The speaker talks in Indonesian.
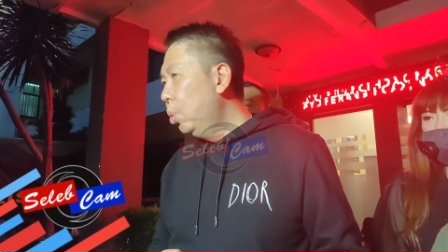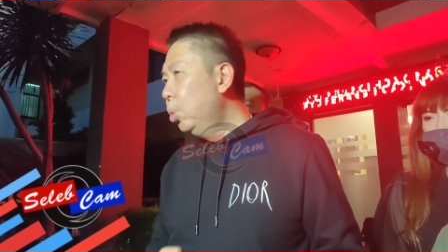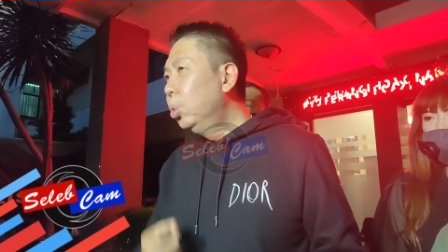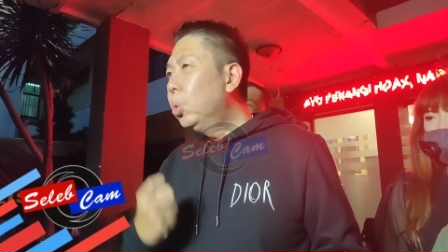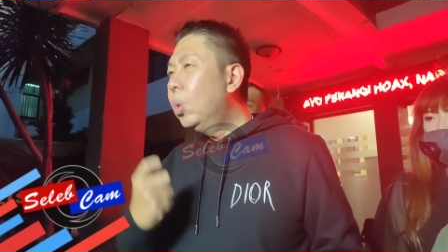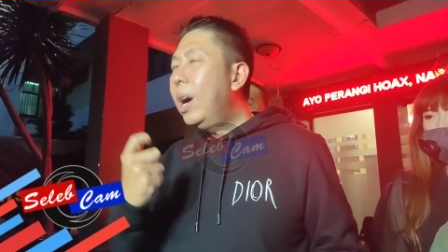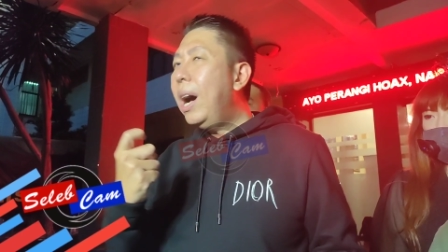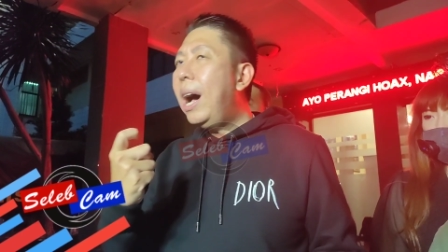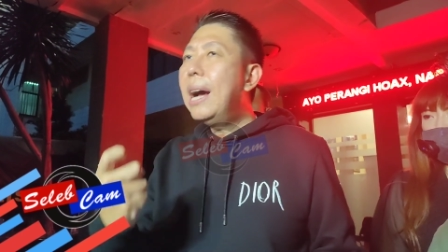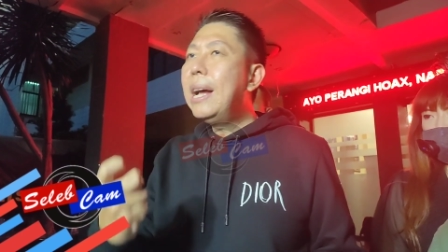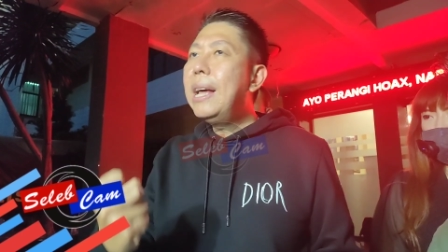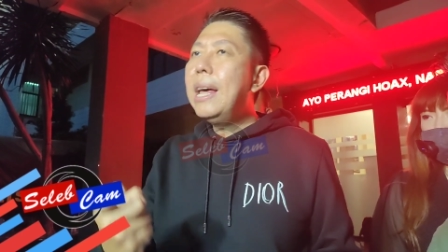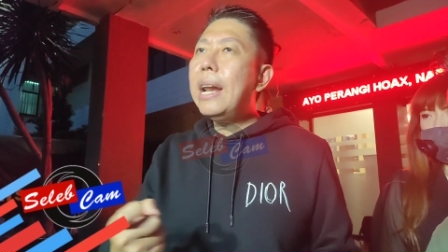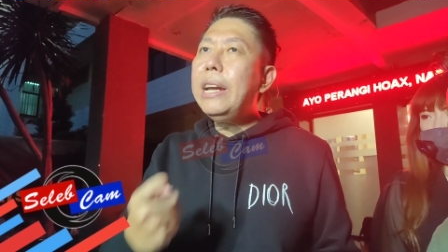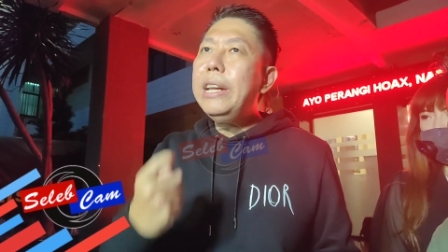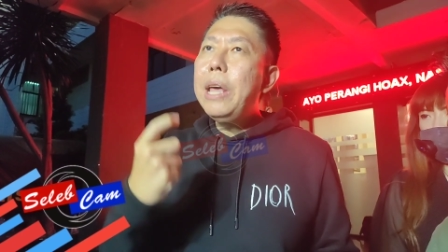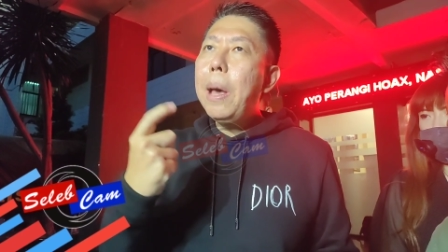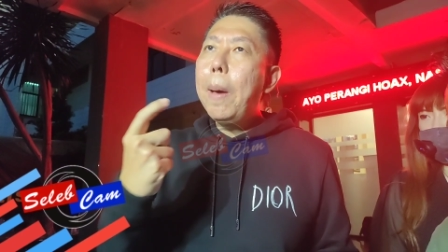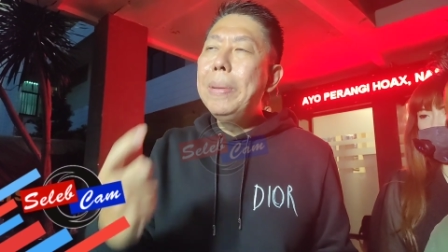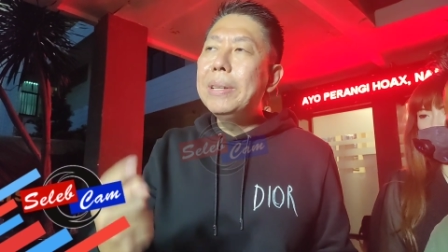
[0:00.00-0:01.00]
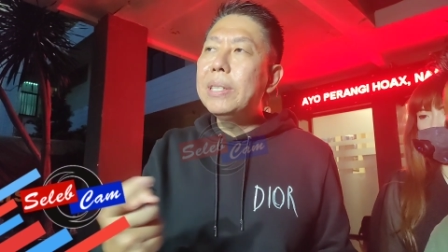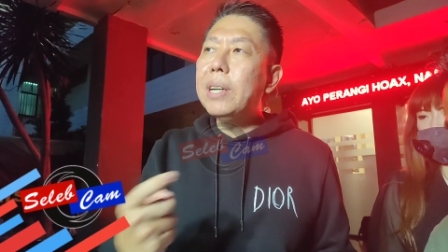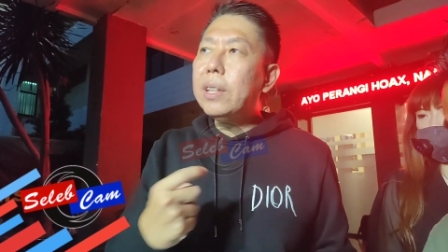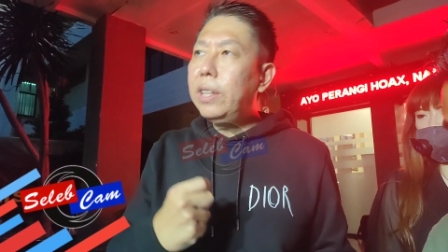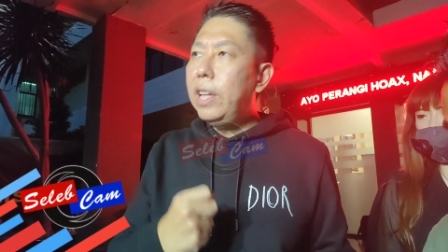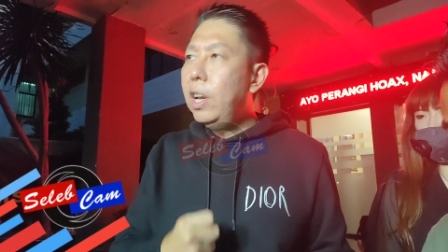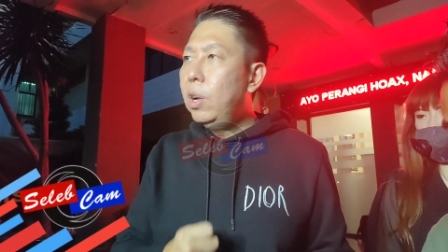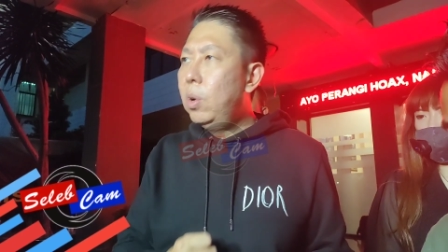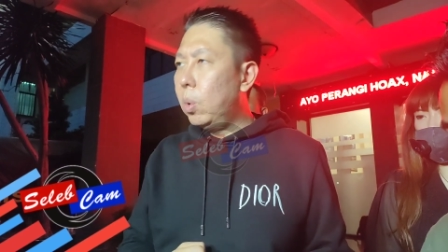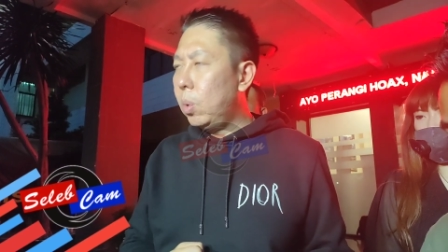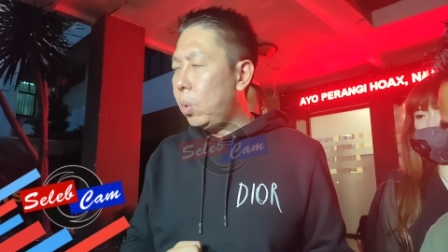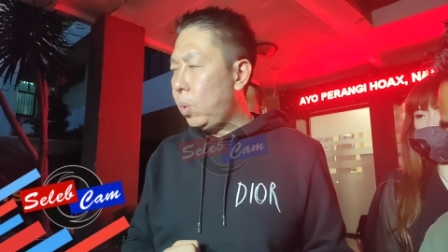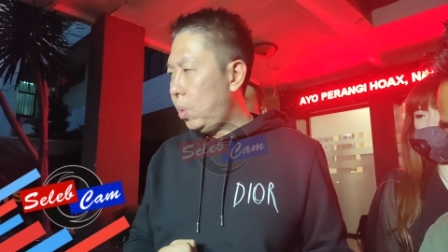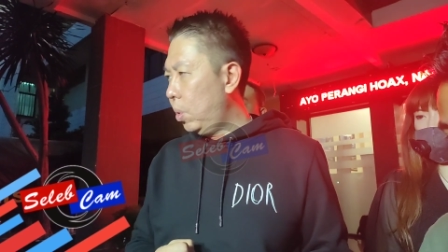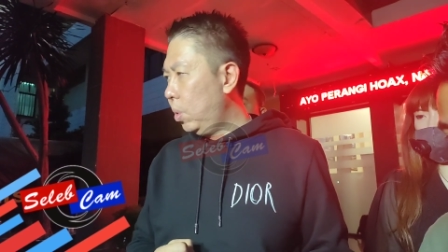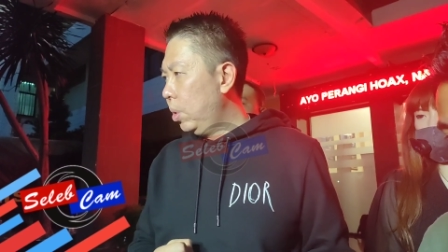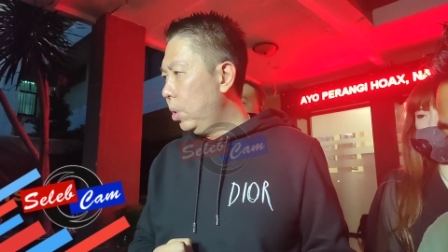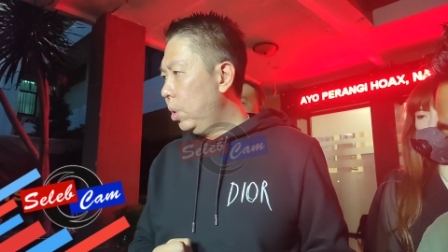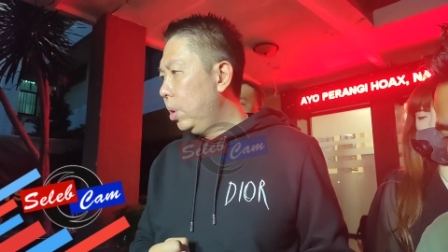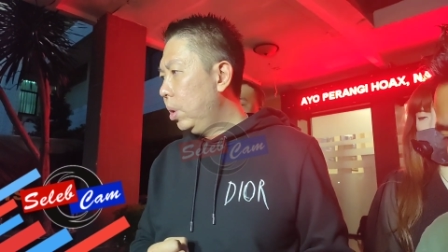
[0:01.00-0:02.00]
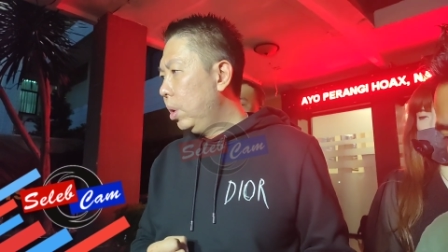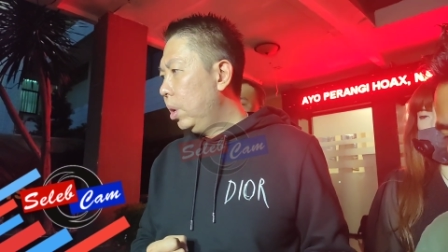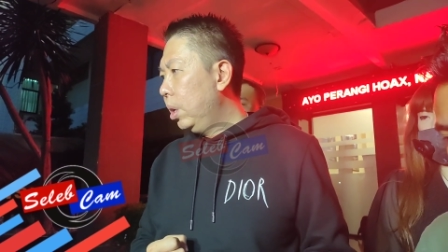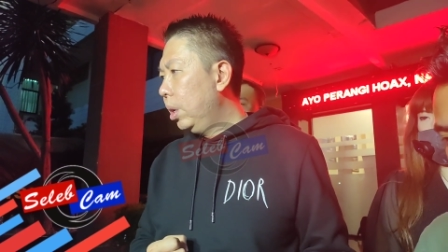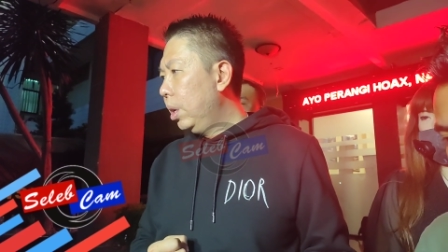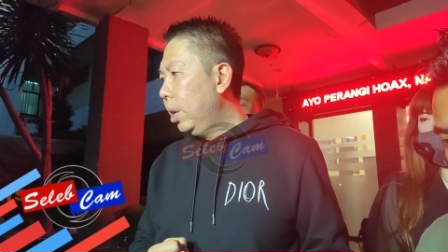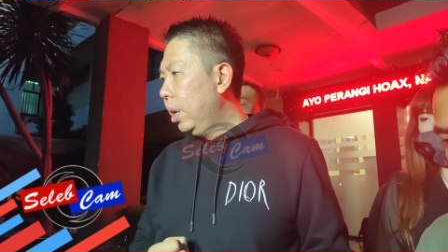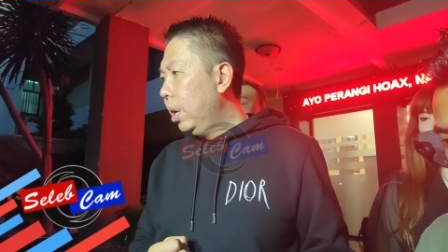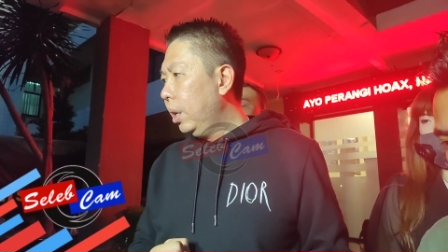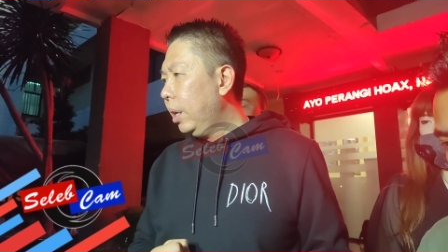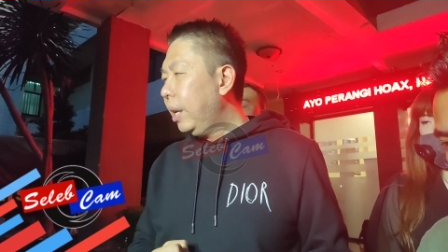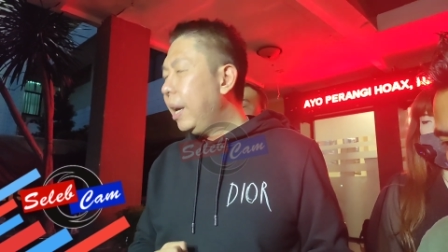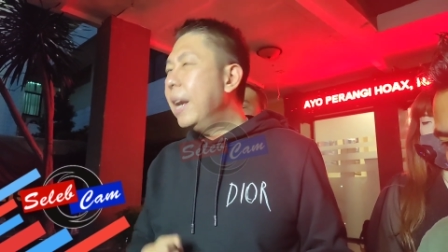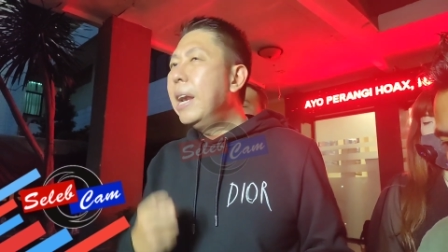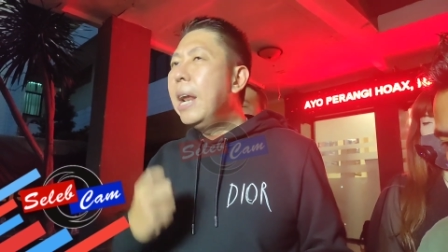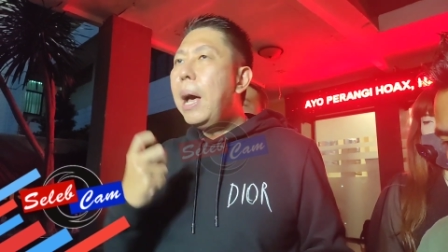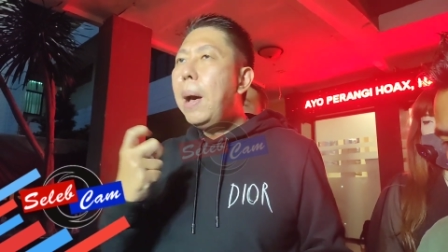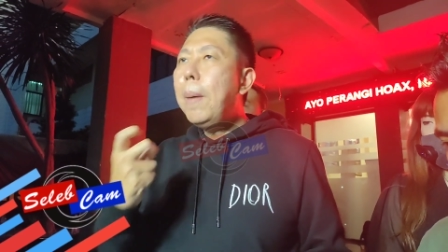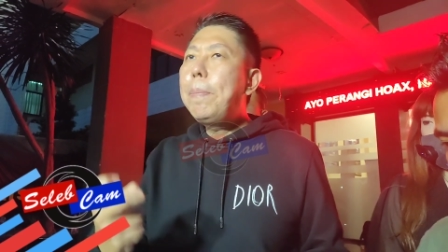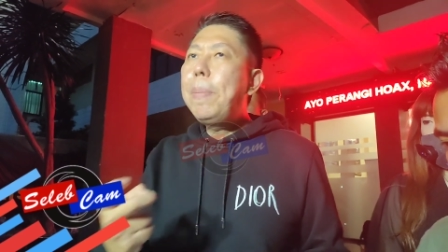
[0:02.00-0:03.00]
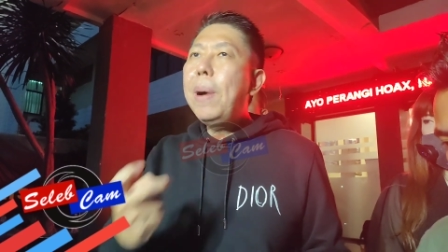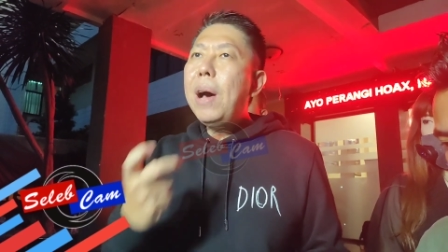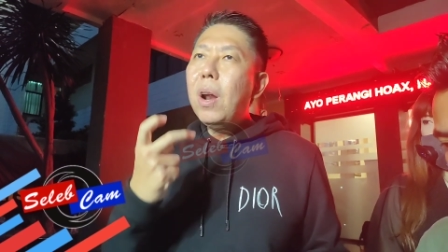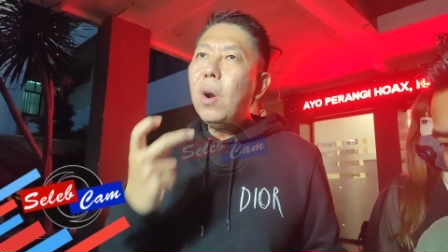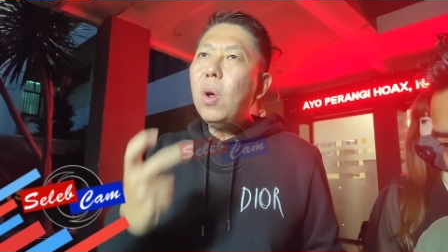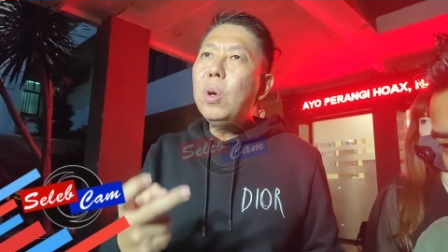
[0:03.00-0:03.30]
untuk agar dia bisa tidur. Kenapa